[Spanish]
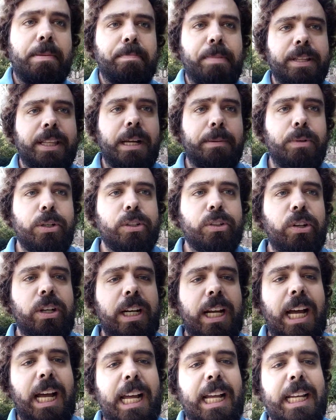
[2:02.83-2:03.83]
empezamos
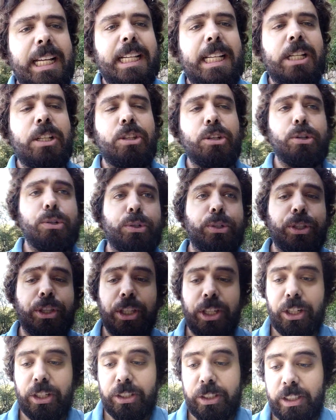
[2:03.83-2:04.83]
con la
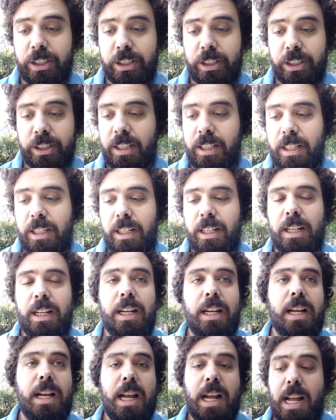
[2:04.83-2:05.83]
introducción.
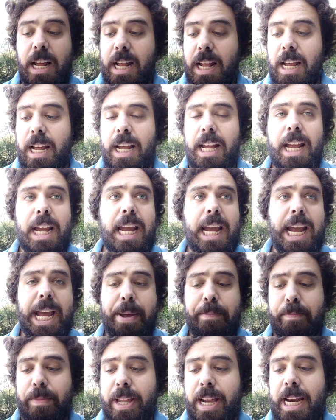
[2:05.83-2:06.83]

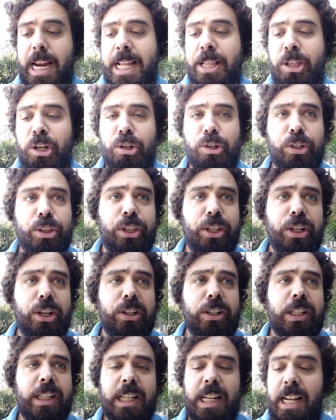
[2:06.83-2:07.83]
Em, en la
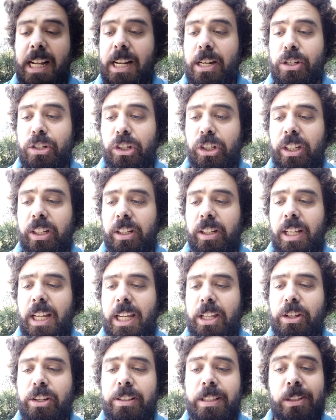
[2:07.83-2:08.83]
introducción
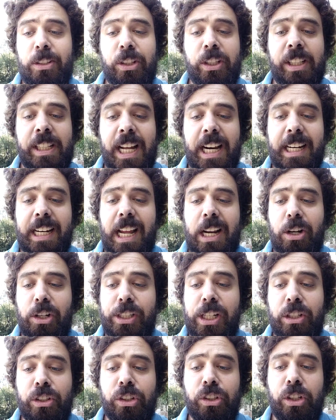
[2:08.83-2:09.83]
es donde nos narra
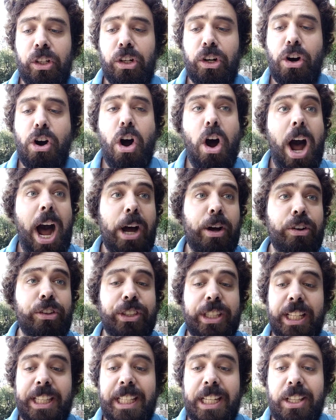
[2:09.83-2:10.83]
lo
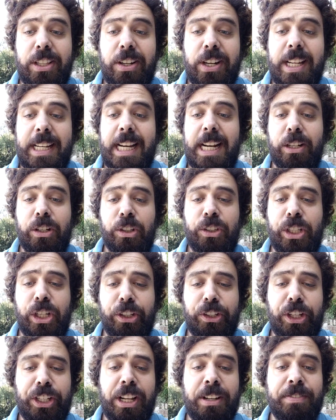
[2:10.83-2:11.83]
acontecido en el
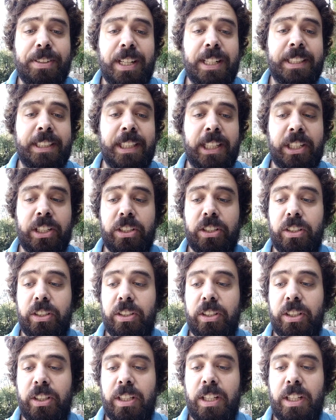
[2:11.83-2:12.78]
concierto de San Francisco,